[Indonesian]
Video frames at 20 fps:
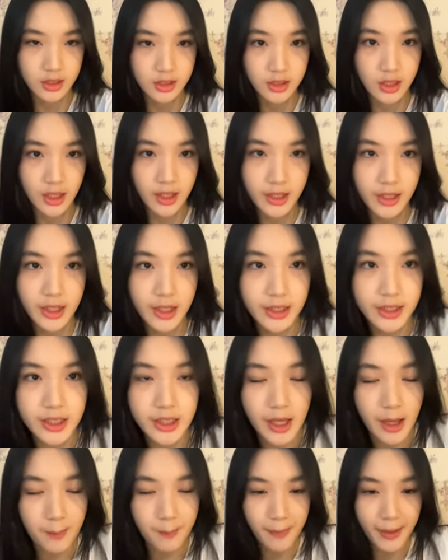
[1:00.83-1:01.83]
Kalian lagi
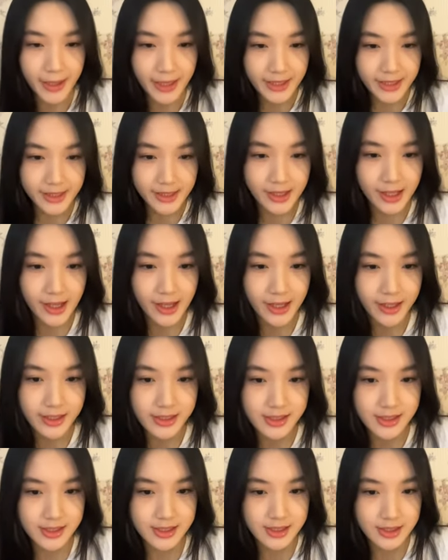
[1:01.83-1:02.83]
ngapain
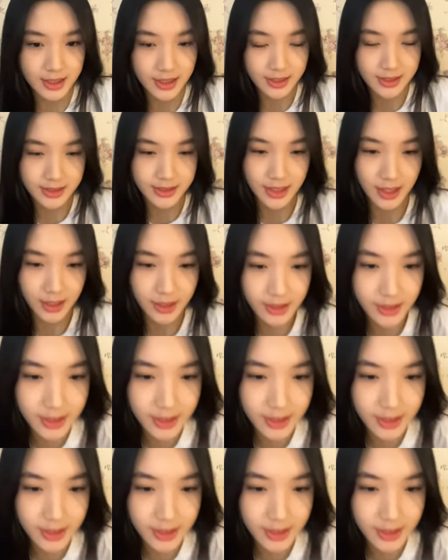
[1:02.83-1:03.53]
guys siang-siang